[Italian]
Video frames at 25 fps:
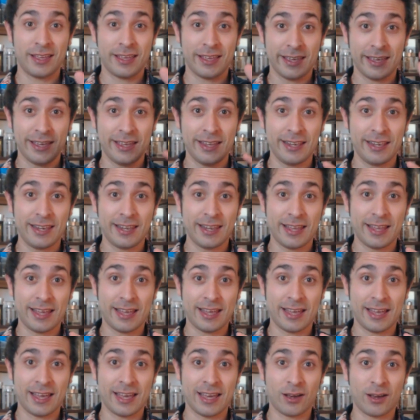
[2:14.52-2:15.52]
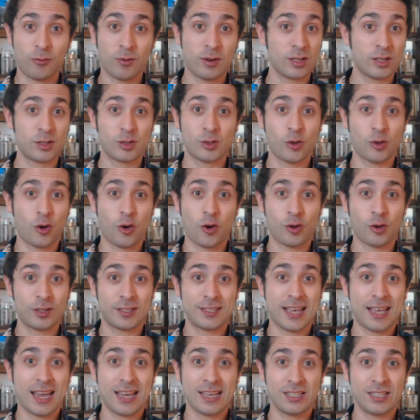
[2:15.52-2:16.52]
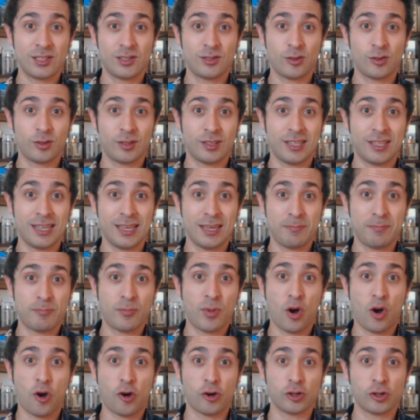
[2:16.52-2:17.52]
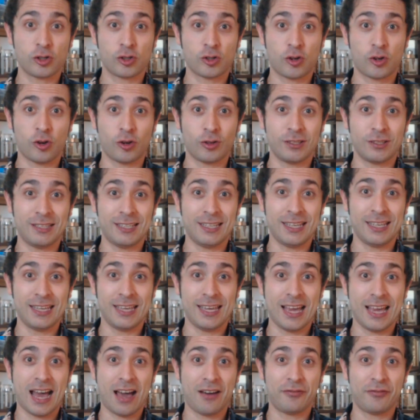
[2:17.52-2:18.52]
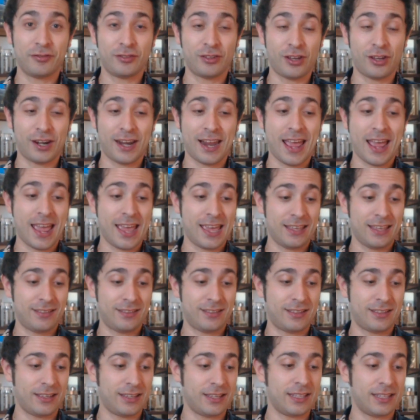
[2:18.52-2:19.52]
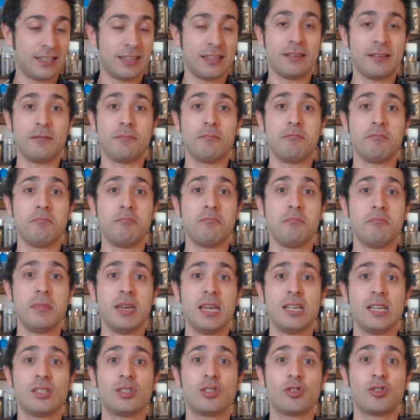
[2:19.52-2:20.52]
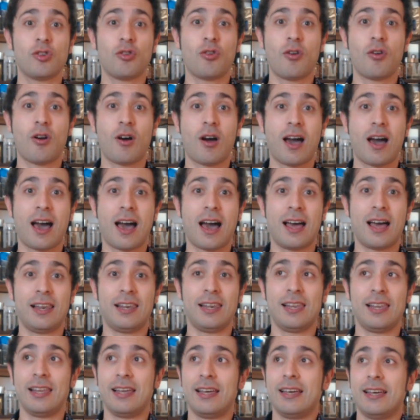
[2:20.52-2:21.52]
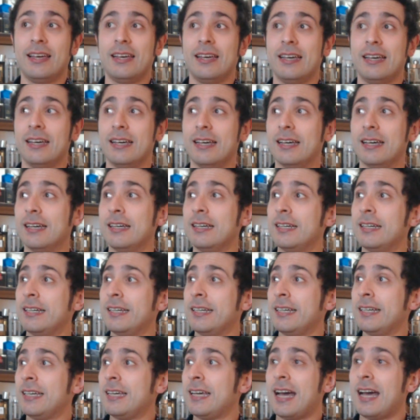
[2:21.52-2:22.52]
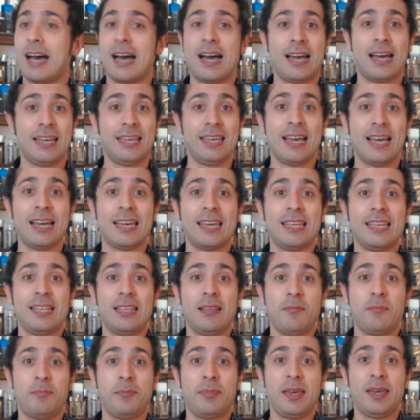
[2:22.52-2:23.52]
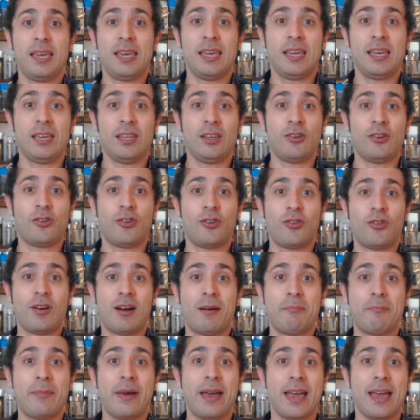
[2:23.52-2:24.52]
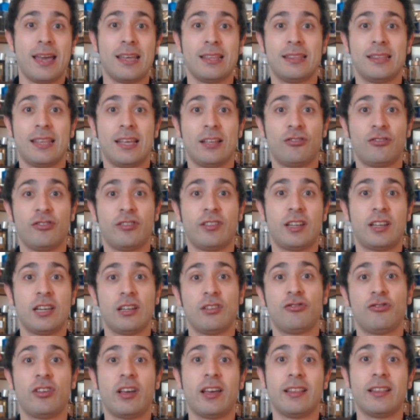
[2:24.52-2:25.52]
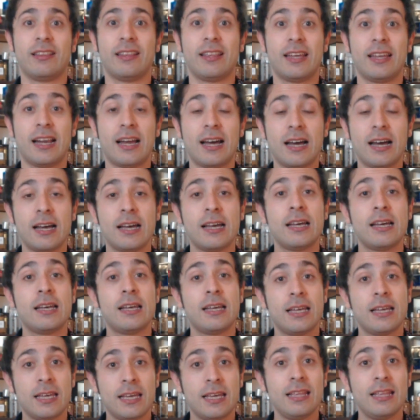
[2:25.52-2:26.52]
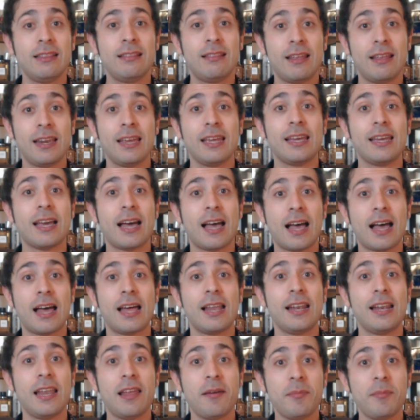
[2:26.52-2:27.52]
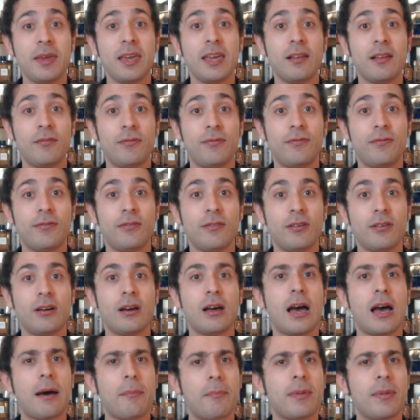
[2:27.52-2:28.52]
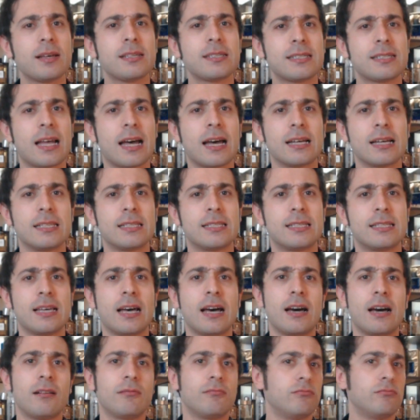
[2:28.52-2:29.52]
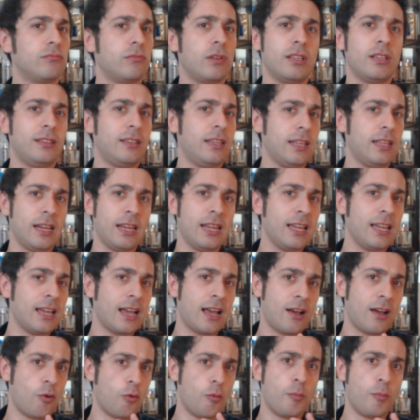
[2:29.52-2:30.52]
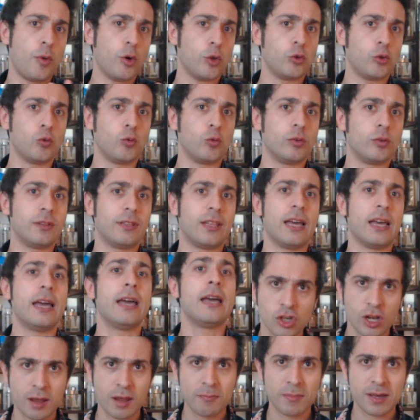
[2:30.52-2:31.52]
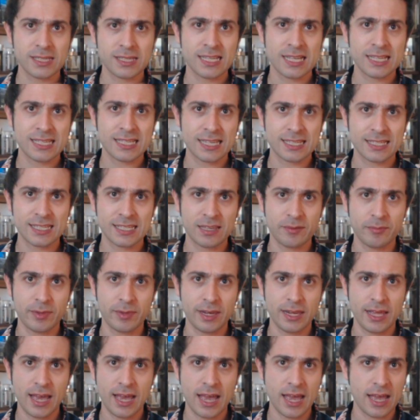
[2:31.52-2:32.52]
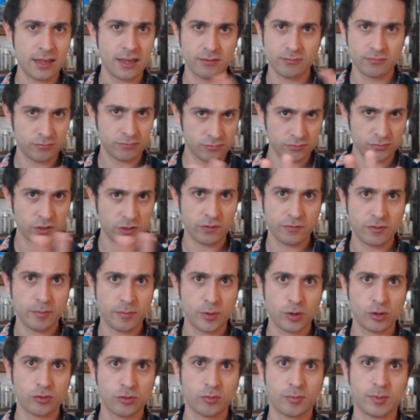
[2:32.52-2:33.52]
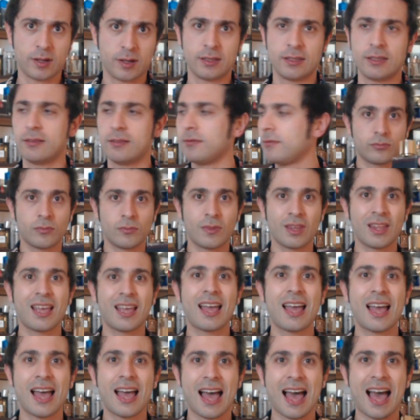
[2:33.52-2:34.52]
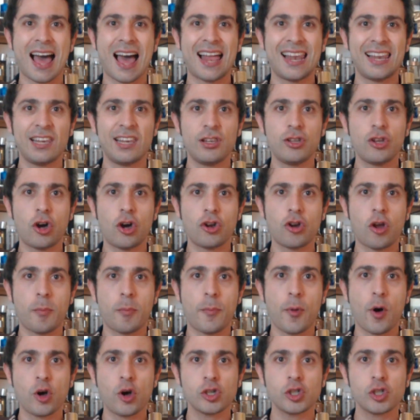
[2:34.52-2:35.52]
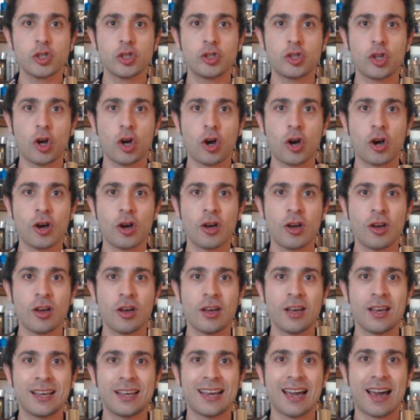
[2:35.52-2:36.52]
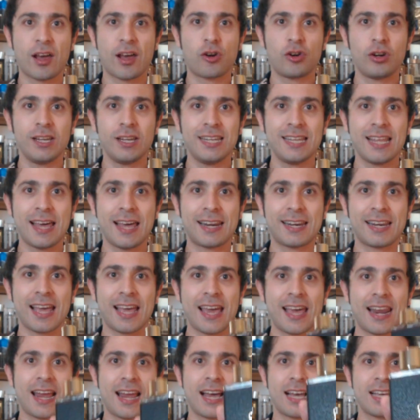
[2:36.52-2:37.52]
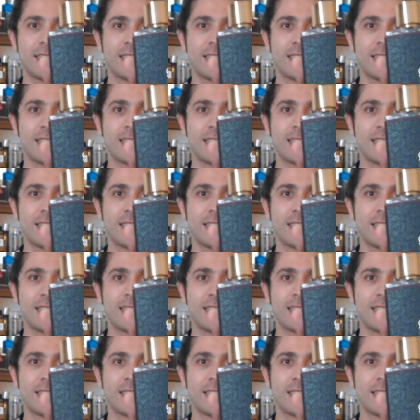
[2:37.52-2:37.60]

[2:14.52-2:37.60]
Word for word: il, eh, questo senso di bosco, di after eight eh, misto al, eh, agli aghi di pino, a betta, eccetera, eccetera, intriga le MILF abbastanza, intriga un po' tutte. Sono abbastanza simili, eh? non vi preoccupate. Al nono posto Carolina Herrera